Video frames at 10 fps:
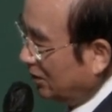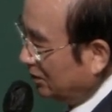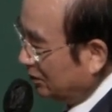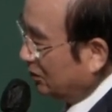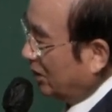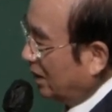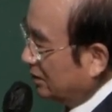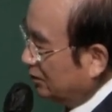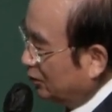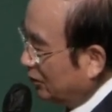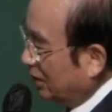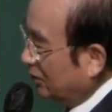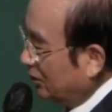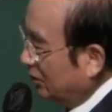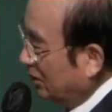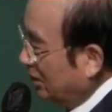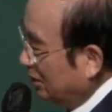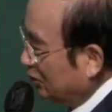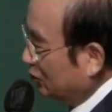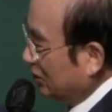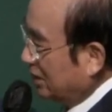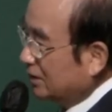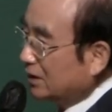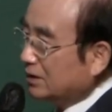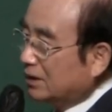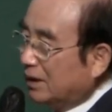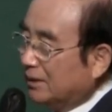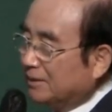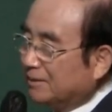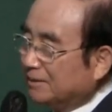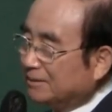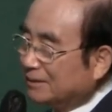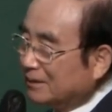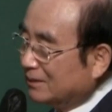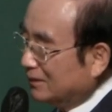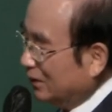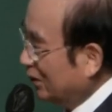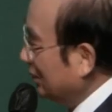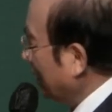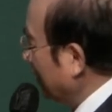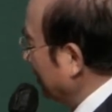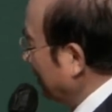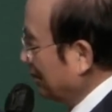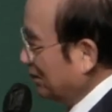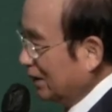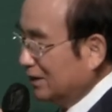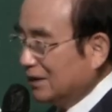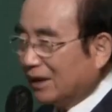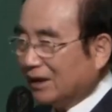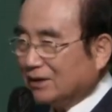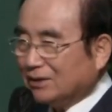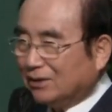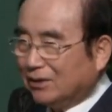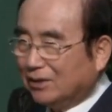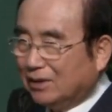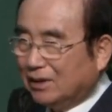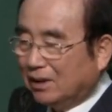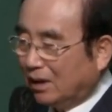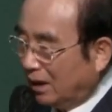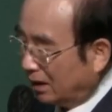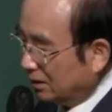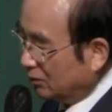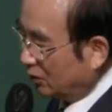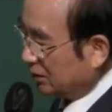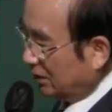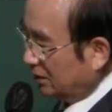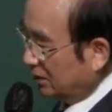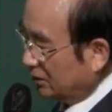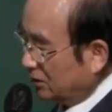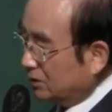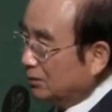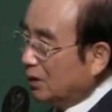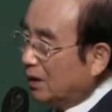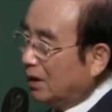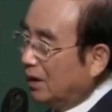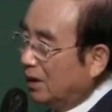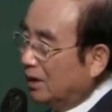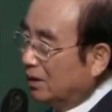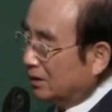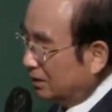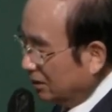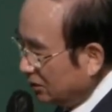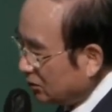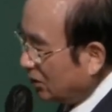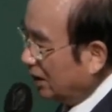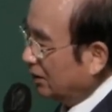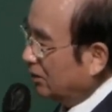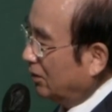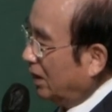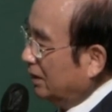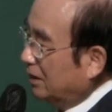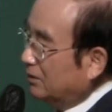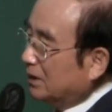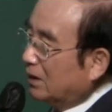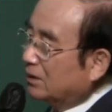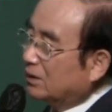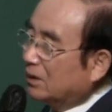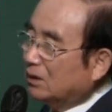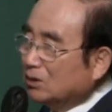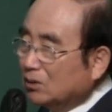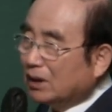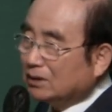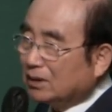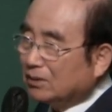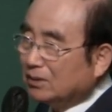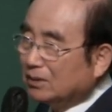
그 교회 가서 불 켜놓고 두 시간, 세 시간. 이게 나를 이렇게 만들다겠죠. 아니, 목사님, 그럴 수 있습니까? 그럴 수가 아니고 하나님 나를 그렇게 인도했다고.